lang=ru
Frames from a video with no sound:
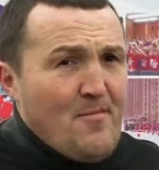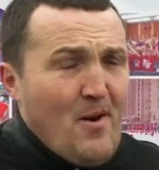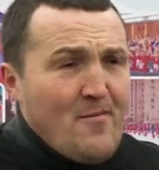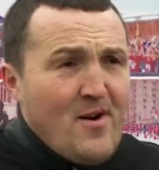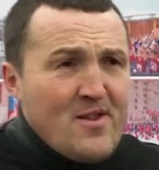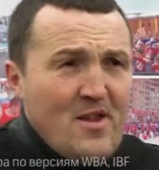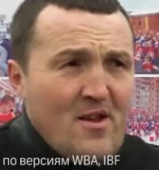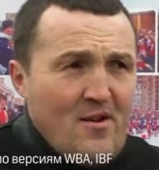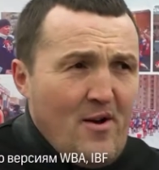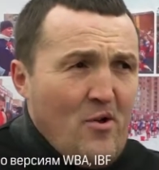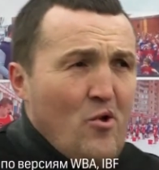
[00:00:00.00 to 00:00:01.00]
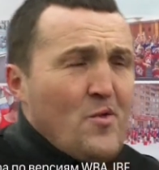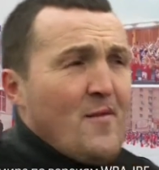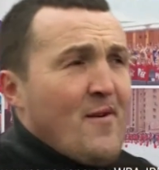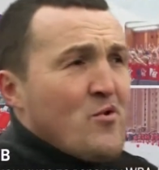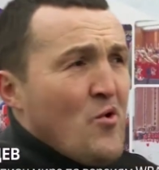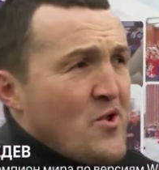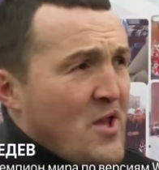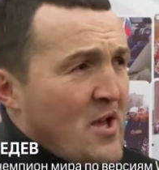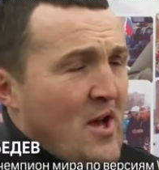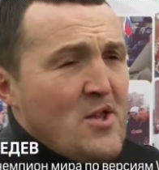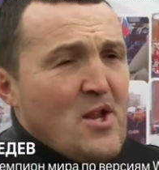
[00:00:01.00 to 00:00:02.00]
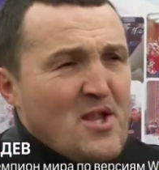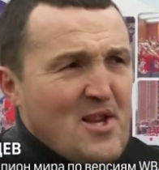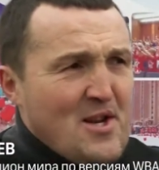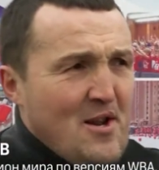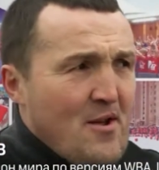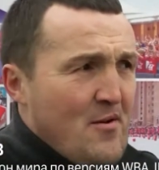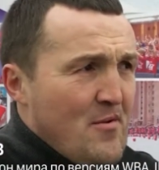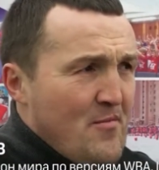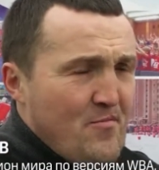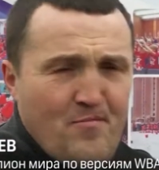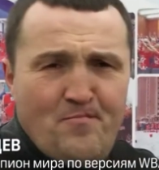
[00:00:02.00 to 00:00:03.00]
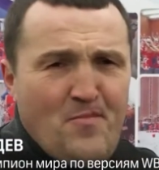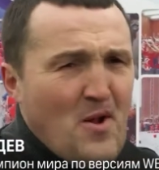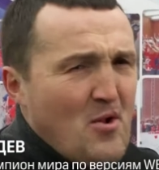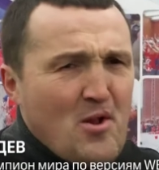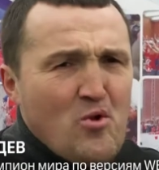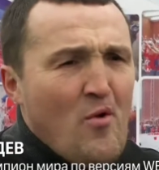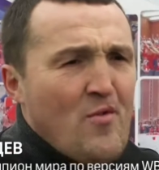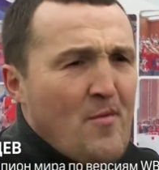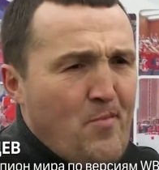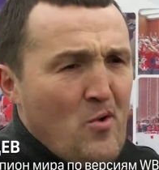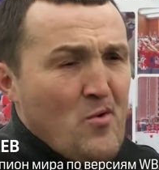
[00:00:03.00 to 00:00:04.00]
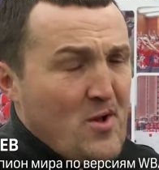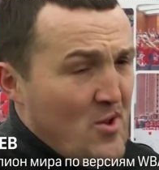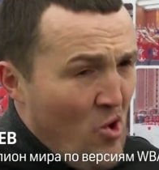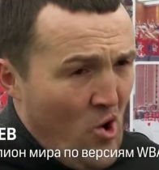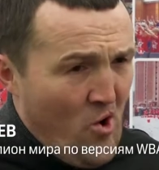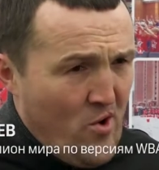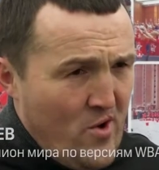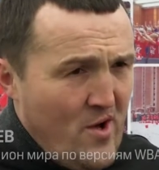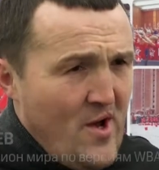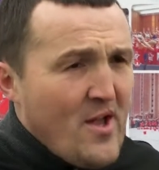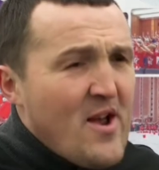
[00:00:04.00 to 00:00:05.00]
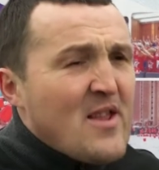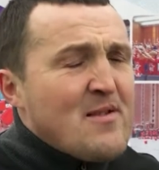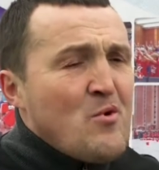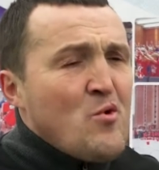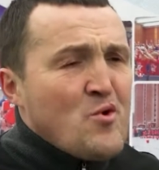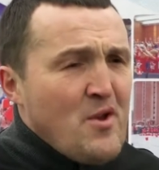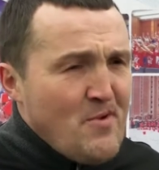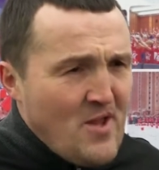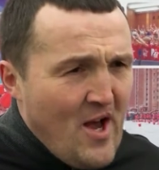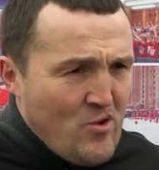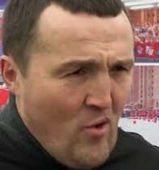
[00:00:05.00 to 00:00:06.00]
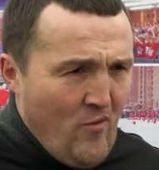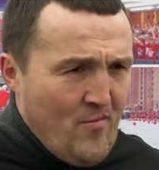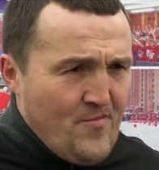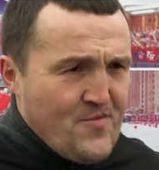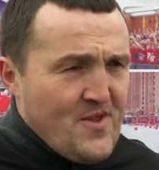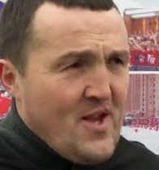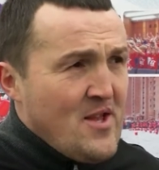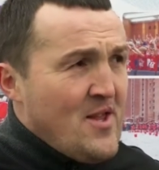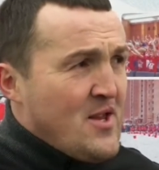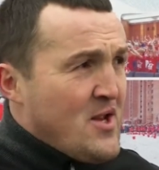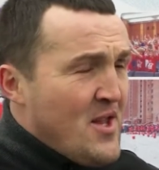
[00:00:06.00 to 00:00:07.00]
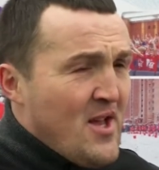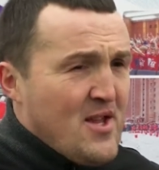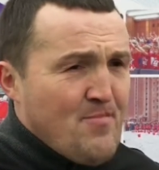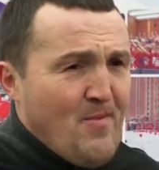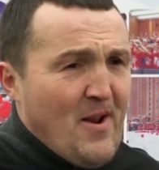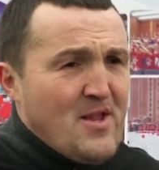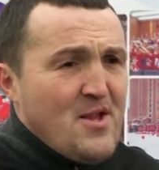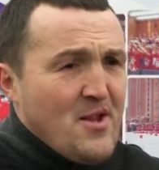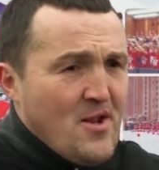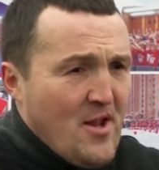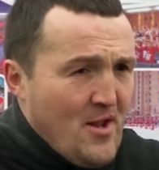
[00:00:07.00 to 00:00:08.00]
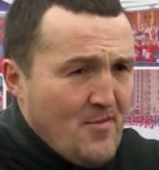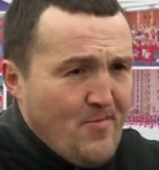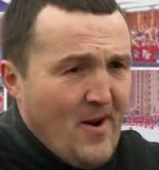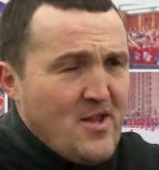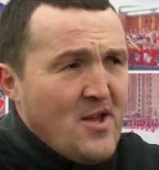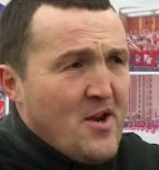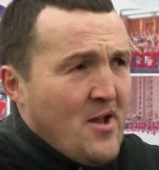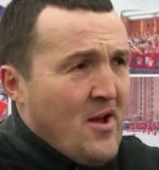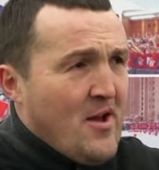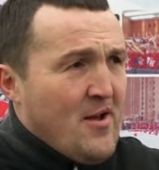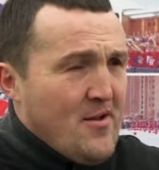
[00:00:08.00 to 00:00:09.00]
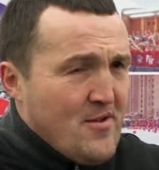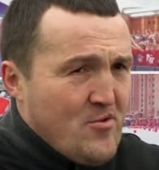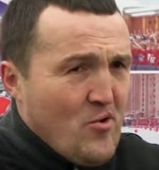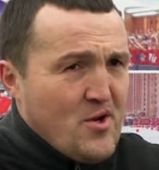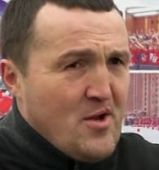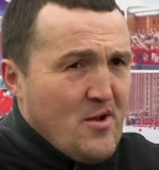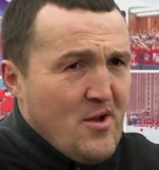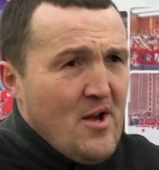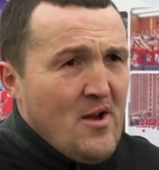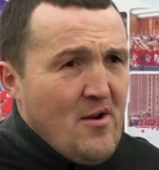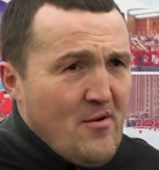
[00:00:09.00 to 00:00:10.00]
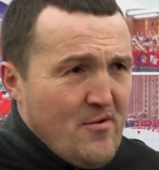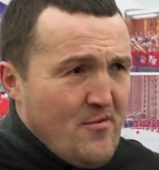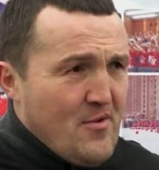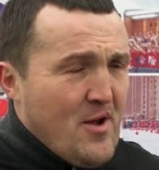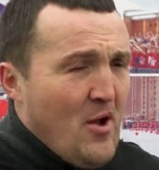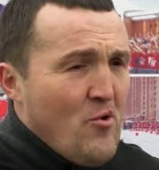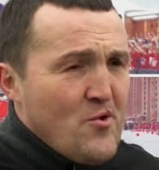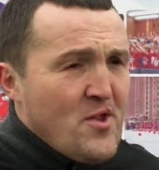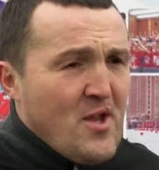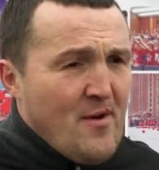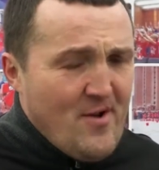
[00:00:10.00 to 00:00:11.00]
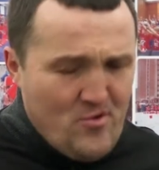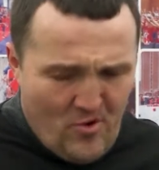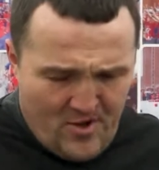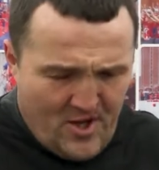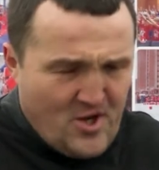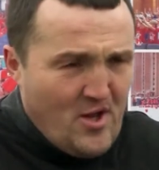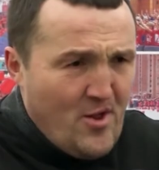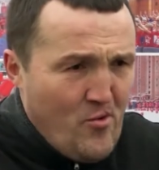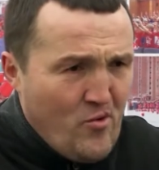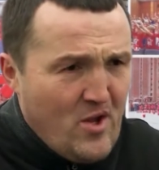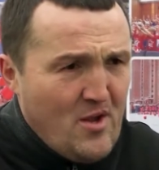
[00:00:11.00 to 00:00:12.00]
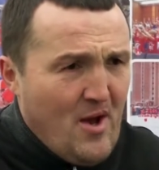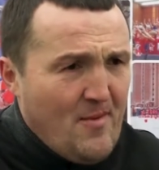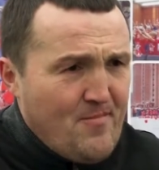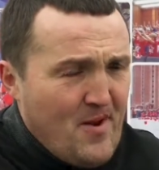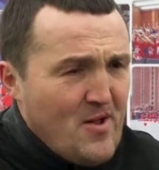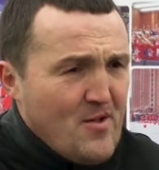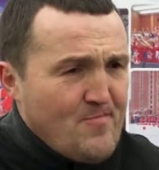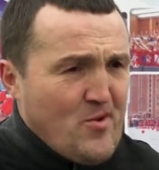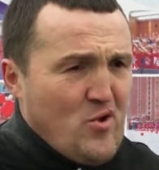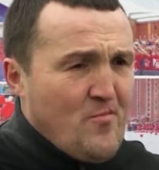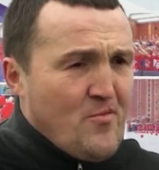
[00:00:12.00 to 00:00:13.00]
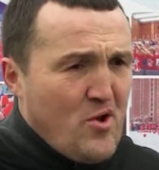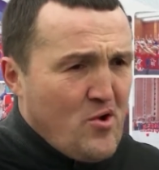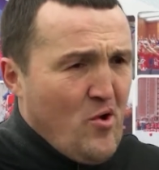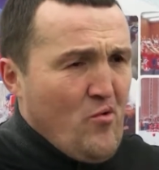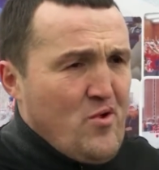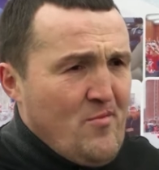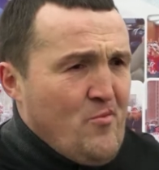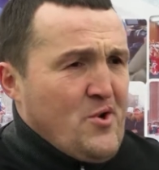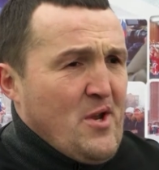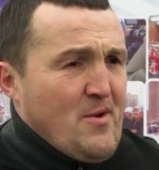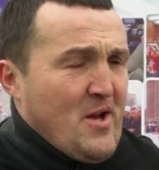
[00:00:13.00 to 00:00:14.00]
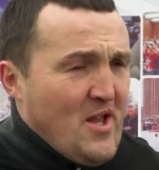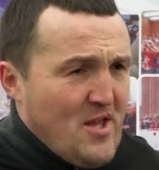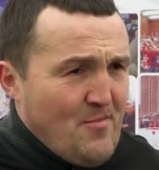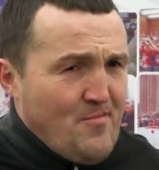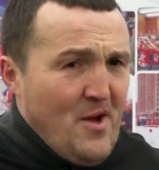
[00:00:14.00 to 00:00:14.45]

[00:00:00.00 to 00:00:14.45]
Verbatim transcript: обливание холодной водой – это, конечно же, безусловно плюс, но к этому нужно быть готовым. Надо начинать с протирки. С протирка тоже э, холодненькой водой. Сначала руки облил, потом и грудь немножко. Когда ты